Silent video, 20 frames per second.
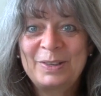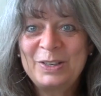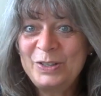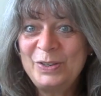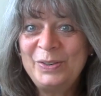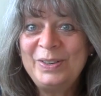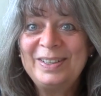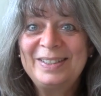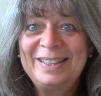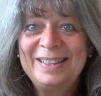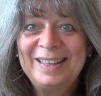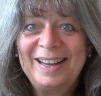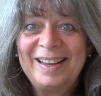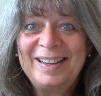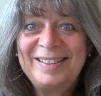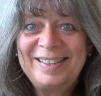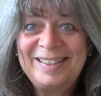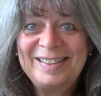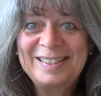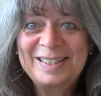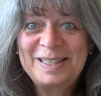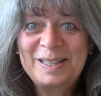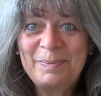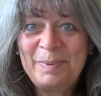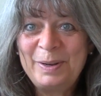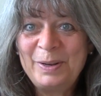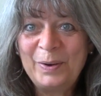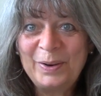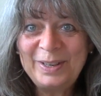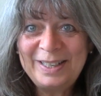Schön, dass Sie da sind.
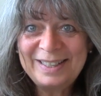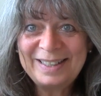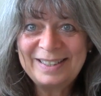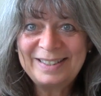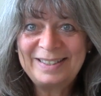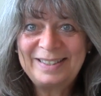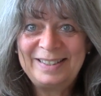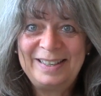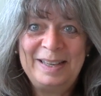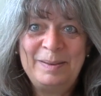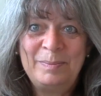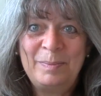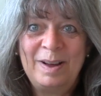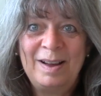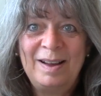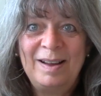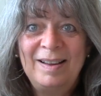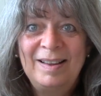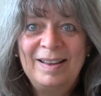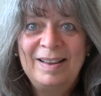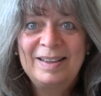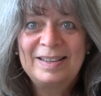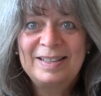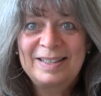Mein heutiges Thema